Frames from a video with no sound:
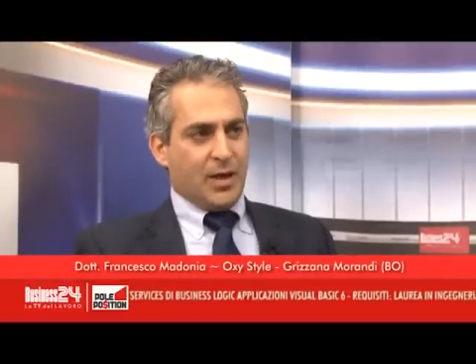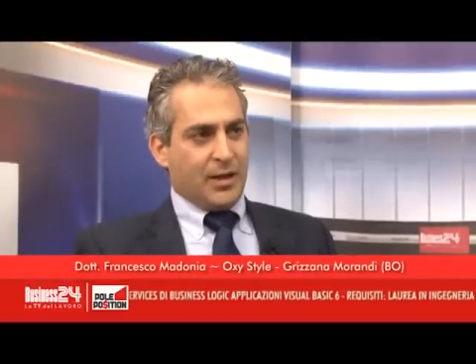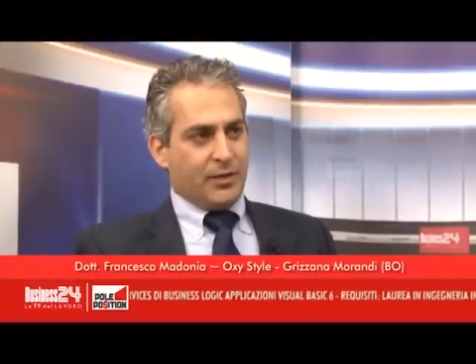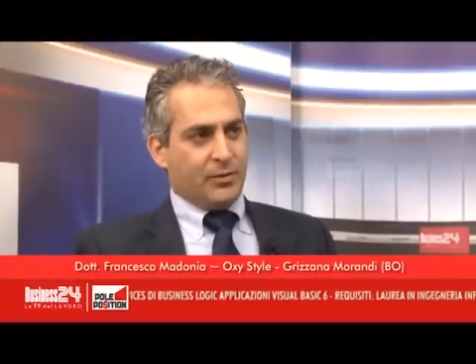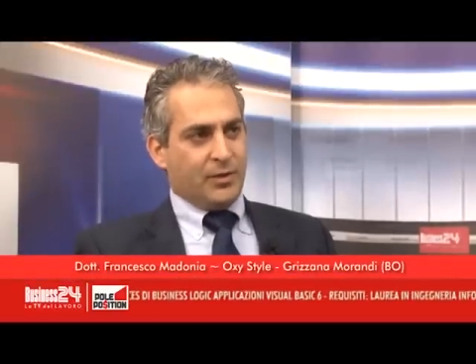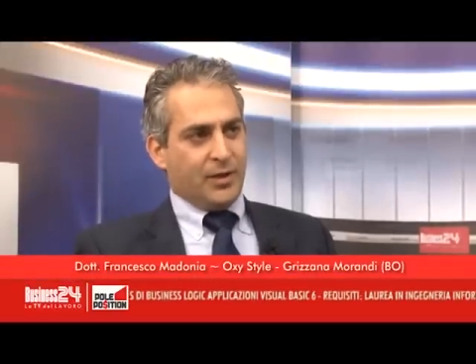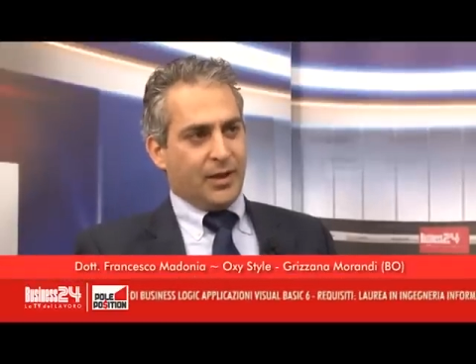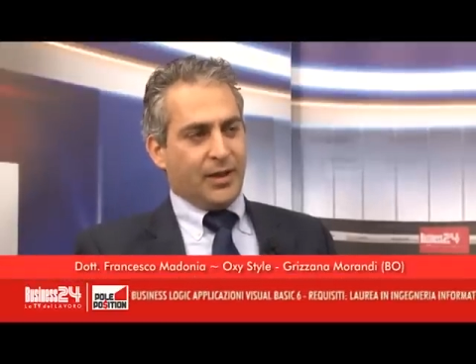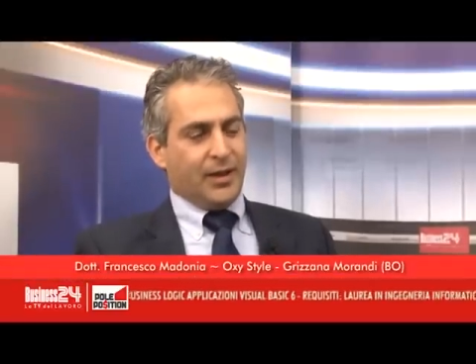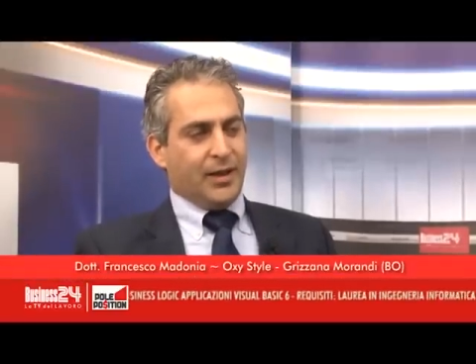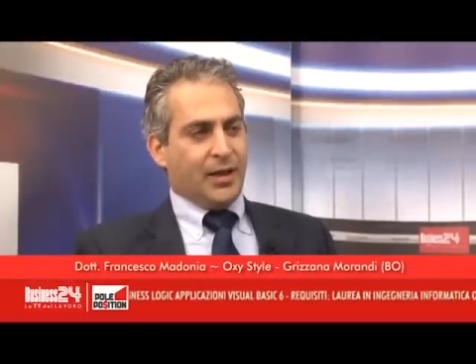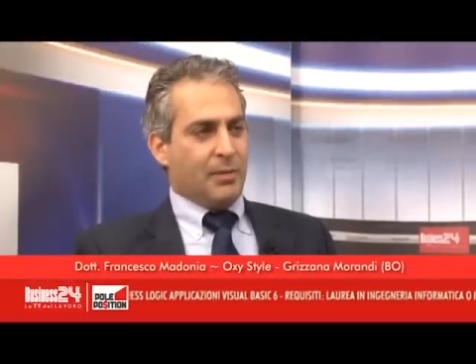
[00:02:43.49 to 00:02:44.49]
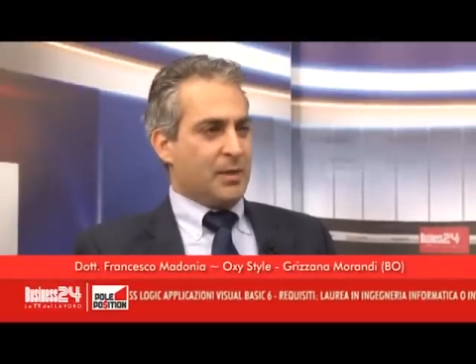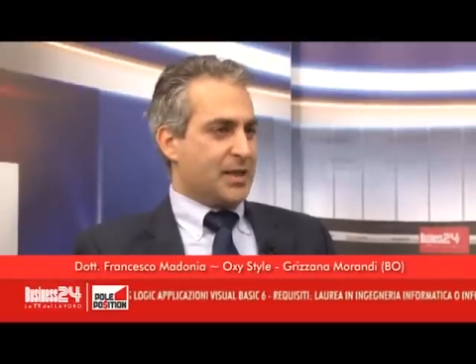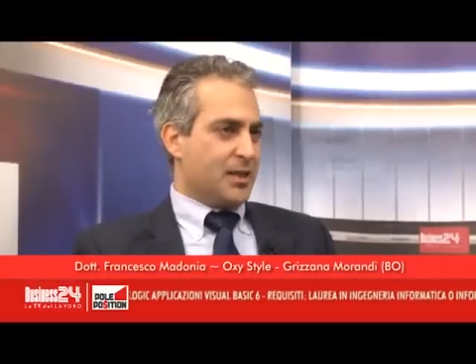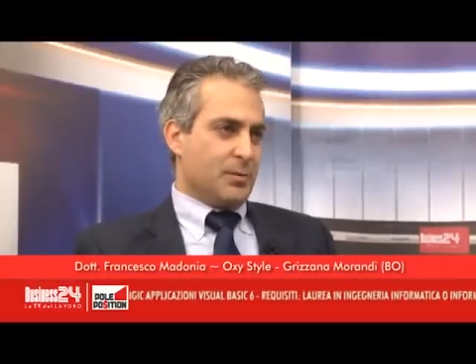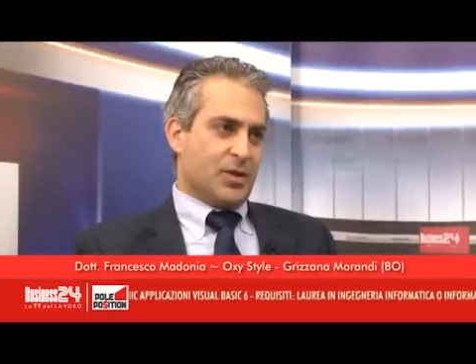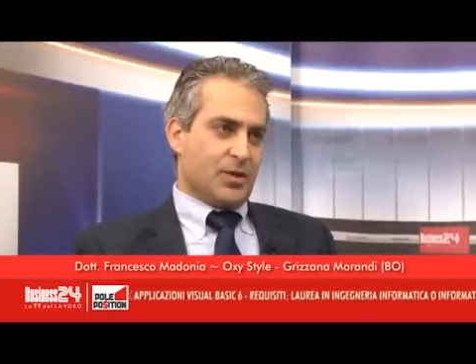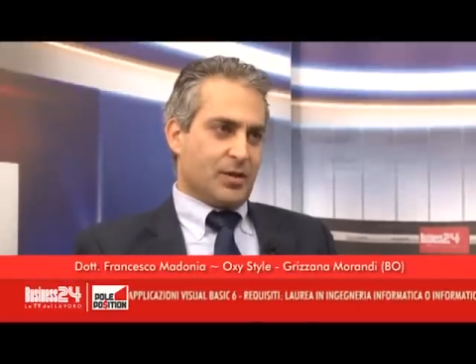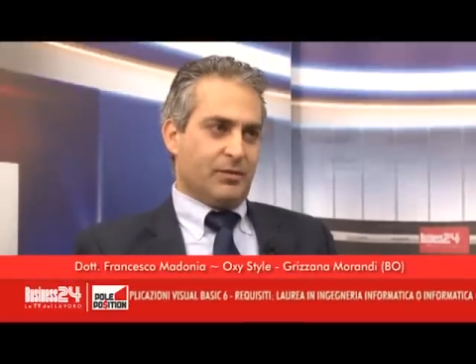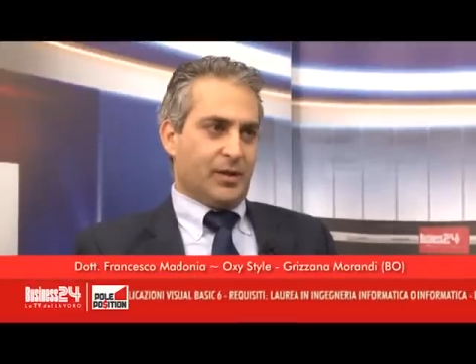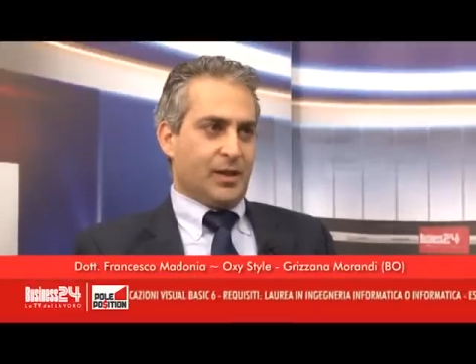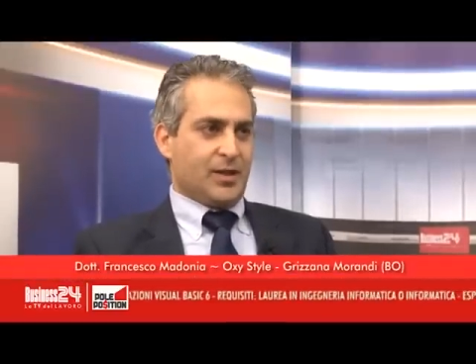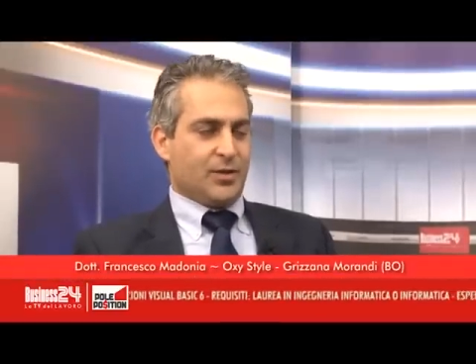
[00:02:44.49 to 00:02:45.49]
Qualanod che è la massima
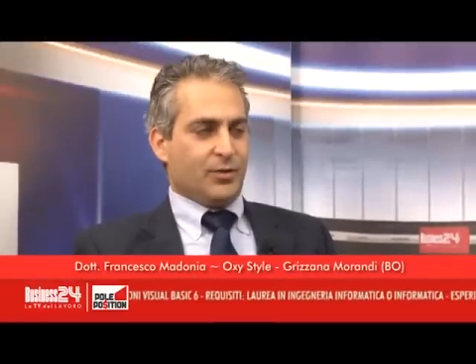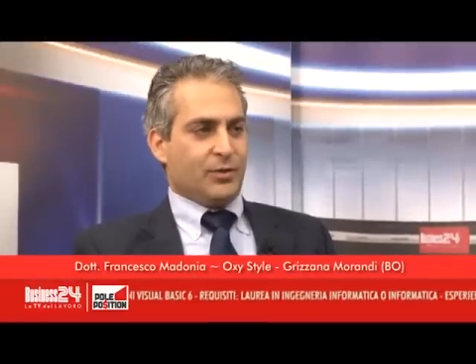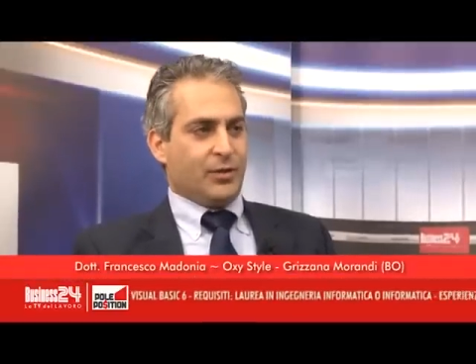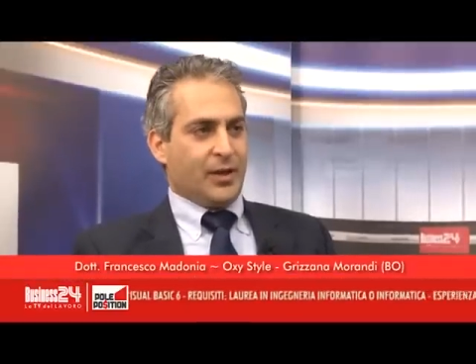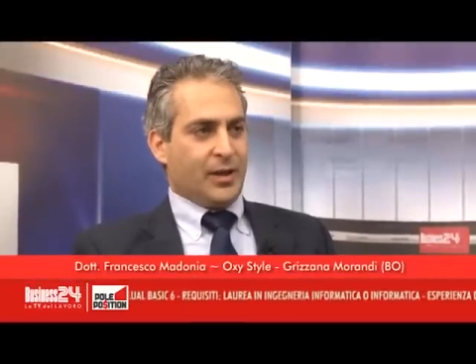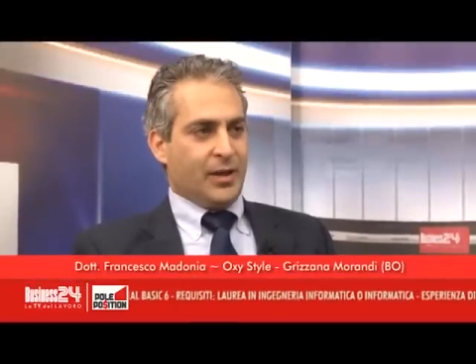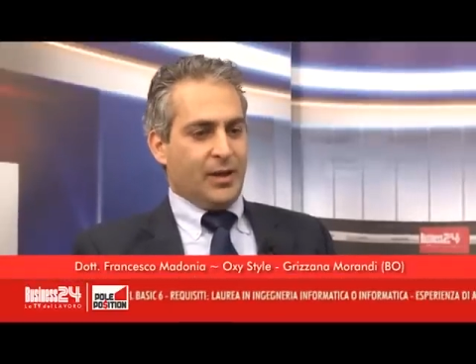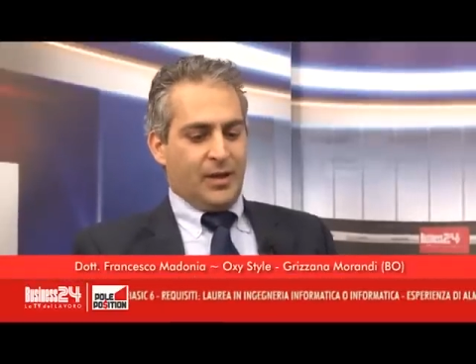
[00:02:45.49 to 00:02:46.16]
certificazione